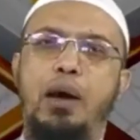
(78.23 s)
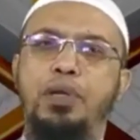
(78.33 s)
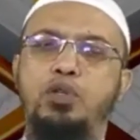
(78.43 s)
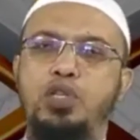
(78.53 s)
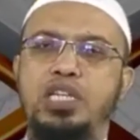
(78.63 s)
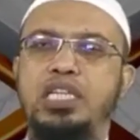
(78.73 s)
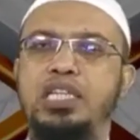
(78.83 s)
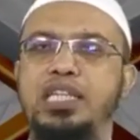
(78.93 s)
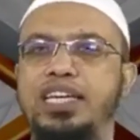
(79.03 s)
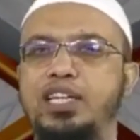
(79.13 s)
আপাত
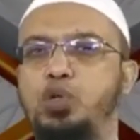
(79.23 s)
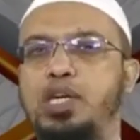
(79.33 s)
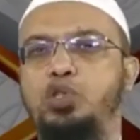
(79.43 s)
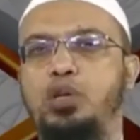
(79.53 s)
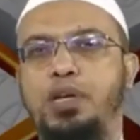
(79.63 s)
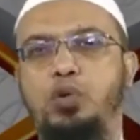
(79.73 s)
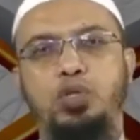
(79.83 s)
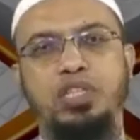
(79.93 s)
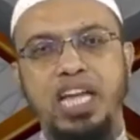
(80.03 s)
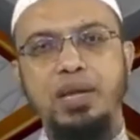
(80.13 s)
দৃষ্টিতে কিছু কাজ তো আমরা
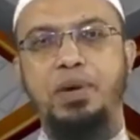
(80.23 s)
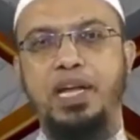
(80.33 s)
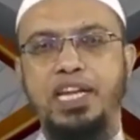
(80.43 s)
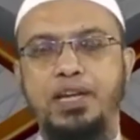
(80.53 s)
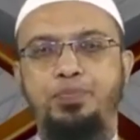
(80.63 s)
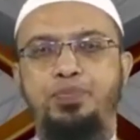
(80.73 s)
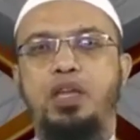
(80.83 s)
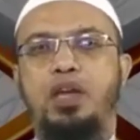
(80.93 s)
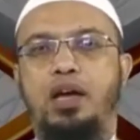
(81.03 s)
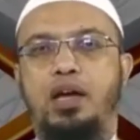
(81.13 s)
করতেই পারি
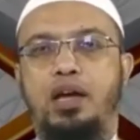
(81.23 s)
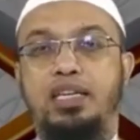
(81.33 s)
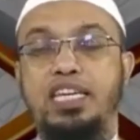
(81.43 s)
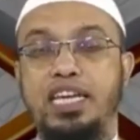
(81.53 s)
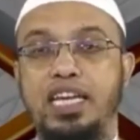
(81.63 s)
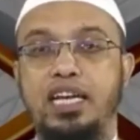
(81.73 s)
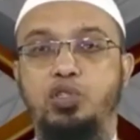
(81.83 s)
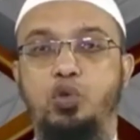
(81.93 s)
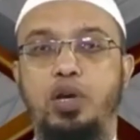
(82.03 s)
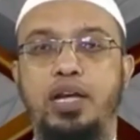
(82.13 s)
কি কি
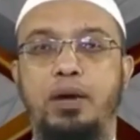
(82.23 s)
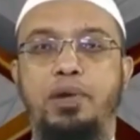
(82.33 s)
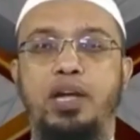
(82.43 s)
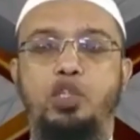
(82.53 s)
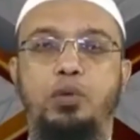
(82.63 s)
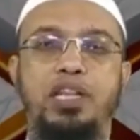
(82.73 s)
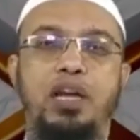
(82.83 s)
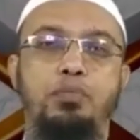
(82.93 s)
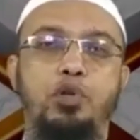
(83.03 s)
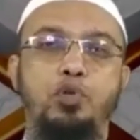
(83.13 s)
কাজ করলে আমরা
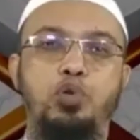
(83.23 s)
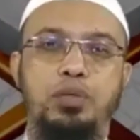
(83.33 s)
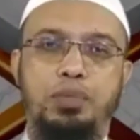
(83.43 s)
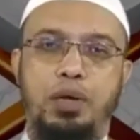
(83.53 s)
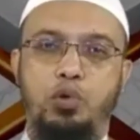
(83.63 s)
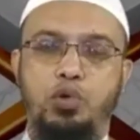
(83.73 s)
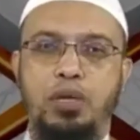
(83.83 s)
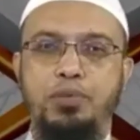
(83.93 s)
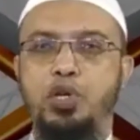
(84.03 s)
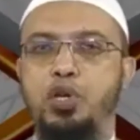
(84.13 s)
সমাধানের পথ খুঁজে পাবো
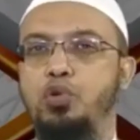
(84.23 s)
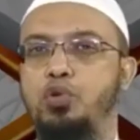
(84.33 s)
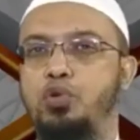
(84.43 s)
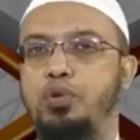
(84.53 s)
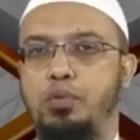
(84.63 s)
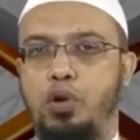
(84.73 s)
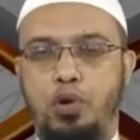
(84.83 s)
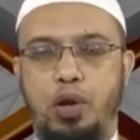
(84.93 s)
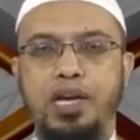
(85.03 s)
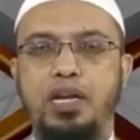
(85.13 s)
সে বিষয়গুলো বড়
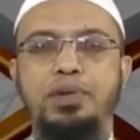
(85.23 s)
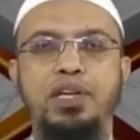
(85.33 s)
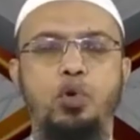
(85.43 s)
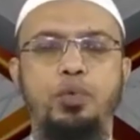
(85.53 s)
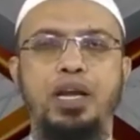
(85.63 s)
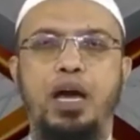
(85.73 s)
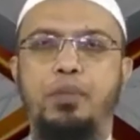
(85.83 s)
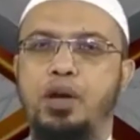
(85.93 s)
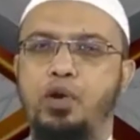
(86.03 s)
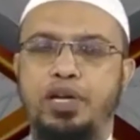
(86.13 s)
বড় আমাকে ঠিক করবেন
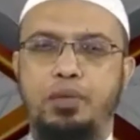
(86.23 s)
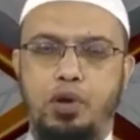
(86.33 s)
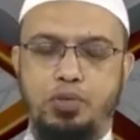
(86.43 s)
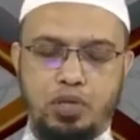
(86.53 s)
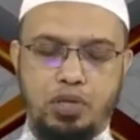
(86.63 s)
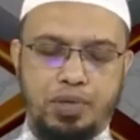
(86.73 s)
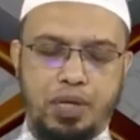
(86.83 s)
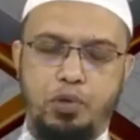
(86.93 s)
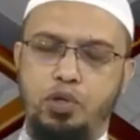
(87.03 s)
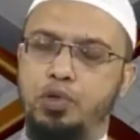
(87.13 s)
আমরা কয়েকটা পরামর্শ দিতে
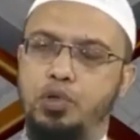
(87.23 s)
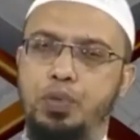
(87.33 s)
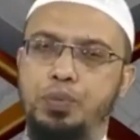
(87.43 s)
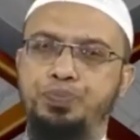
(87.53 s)
পারি প্রথমত